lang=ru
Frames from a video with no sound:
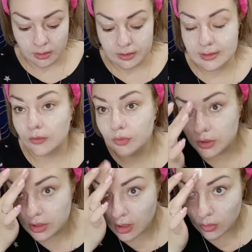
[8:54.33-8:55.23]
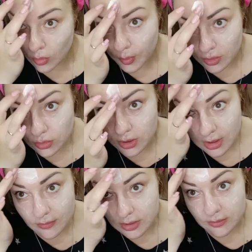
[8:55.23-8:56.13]
Дискомфорта никакого продукта
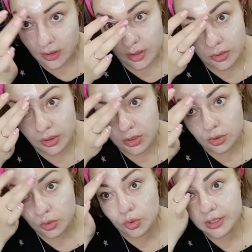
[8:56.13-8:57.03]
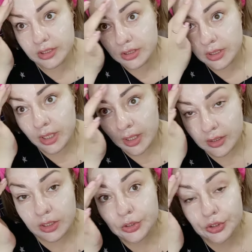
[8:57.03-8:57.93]
не вызывают, ни сухости,
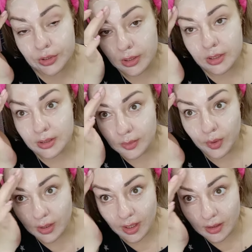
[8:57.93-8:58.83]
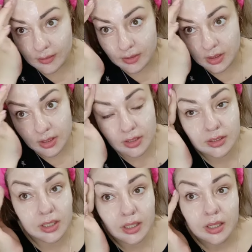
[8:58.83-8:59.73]
ни жжения, ни покалывания и так
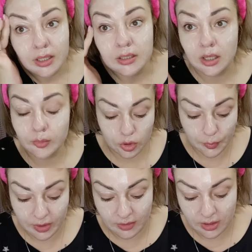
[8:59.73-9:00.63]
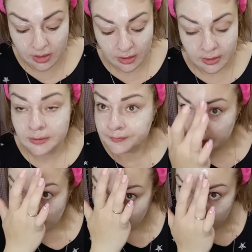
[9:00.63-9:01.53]
далее. Это как бы уже проверено
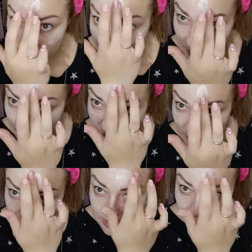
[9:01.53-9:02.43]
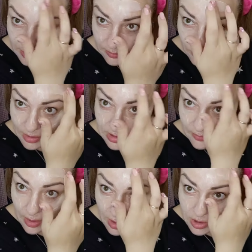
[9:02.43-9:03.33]
временем, не первый раз заказываю
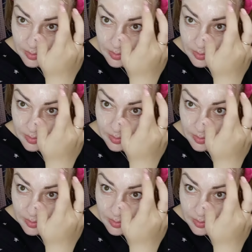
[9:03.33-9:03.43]
Бакздрав. Сейчас